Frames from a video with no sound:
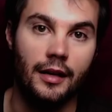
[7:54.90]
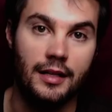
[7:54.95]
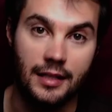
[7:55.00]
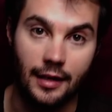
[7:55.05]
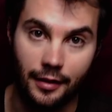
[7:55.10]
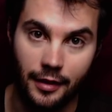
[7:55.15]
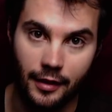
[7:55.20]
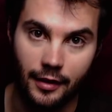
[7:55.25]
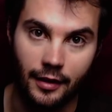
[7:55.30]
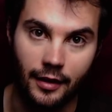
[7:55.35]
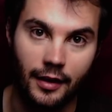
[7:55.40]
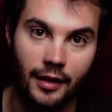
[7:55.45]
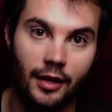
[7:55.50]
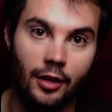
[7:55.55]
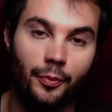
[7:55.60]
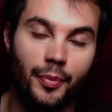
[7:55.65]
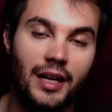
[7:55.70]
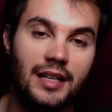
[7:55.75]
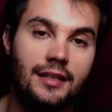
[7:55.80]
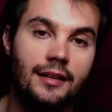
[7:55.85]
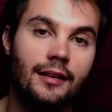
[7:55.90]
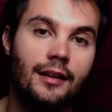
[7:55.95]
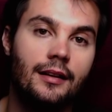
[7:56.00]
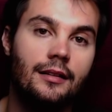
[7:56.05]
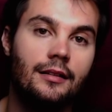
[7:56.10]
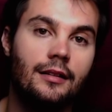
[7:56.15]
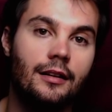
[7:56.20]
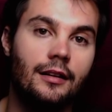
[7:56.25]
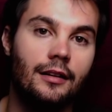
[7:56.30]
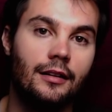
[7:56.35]
Es decir, el
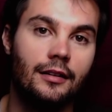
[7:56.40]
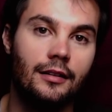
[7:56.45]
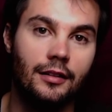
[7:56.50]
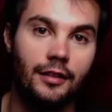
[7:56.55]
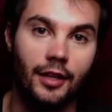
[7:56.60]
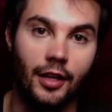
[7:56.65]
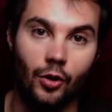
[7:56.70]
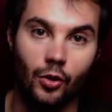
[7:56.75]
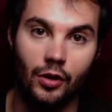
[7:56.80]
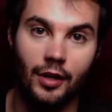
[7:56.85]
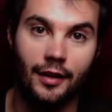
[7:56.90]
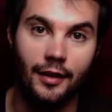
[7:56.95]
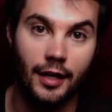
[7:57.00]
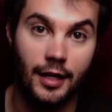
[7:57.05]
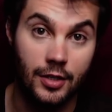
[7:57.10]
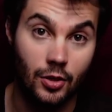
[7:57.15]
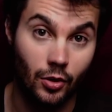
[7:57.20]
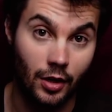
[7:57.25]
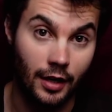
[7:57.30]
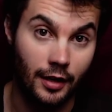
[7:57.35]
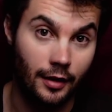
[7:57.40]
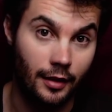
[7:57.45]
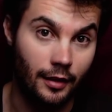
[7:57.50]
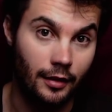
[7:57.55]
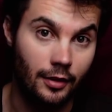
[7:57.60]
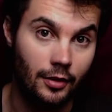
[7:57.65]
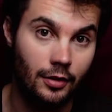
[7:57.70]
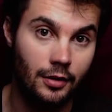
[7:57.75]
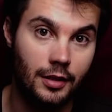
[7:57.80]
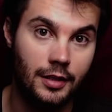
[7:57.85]
presidente de una de las
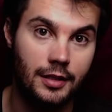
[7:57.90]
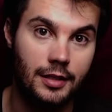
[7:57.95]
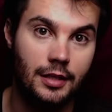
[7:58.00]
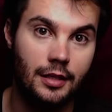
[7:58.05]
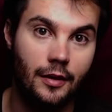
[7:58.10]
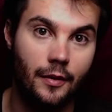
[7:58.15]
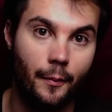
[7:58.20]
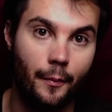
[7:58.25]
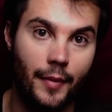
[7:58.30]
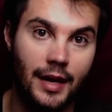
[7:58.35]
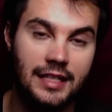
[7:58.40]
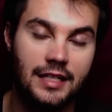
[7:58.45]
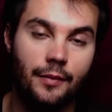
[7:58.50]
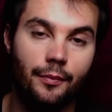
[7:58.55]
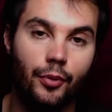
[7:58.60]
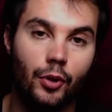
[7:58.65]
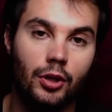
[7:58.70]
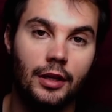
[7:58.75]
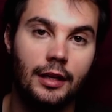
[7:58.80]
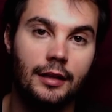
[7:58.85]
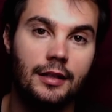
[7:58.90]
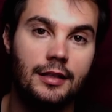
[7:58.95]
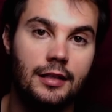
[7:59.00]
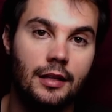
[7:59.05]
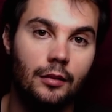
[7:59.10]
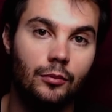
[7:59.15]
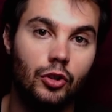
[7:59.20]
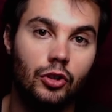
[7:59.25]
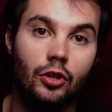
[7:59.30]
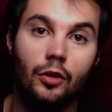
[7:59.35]
organizaciones más importantes
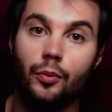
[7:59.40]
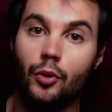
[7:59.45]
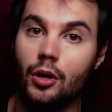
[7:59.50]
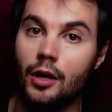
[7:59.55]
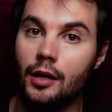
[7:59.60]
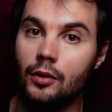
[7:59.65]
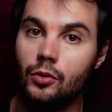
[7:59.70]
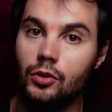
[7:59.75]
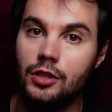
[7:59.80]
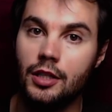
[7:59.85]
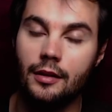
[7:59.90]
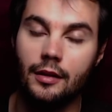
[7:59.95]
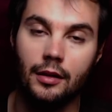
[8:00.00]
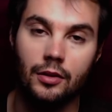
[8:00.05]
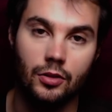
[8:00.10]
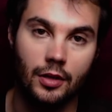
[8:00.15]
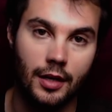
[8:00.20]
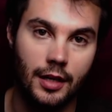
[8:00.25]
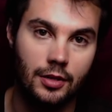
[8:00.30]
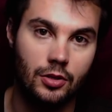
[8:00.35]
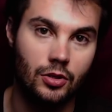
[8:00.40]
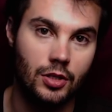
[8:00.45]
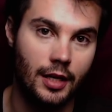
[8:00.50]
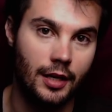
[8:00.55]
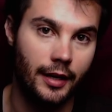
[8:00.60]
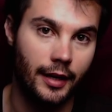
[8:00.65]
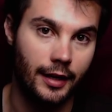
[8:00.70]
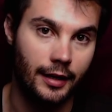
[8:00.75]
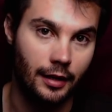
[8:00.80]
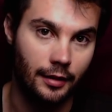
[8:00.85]
del mundo por la lucha de los derechos
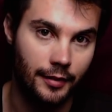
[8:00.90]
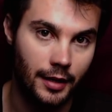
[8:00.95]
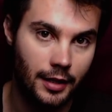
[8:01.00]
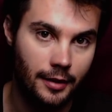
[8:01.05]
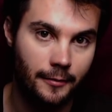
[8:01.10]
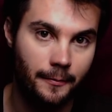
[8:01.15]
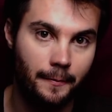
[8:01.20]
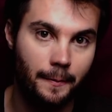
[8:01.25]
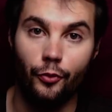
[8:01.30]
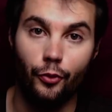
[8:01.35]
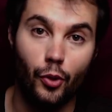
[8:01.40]
LGTB